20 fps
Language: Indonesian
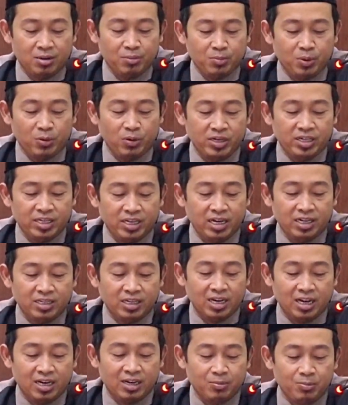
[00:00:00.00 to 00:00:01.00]
bahwa ini
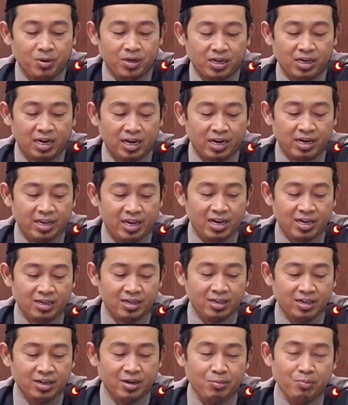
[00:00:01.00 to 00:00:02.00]
adalah perkara yang
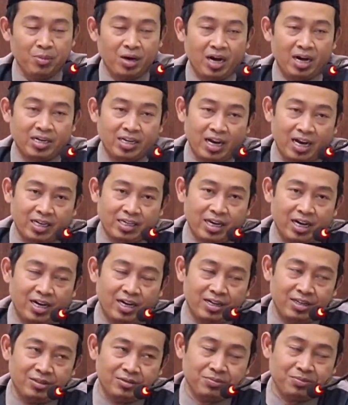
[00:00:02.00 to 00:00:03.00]
mengada-ada
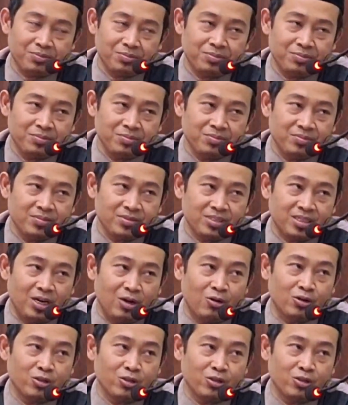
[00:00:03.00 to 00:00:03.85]
kalau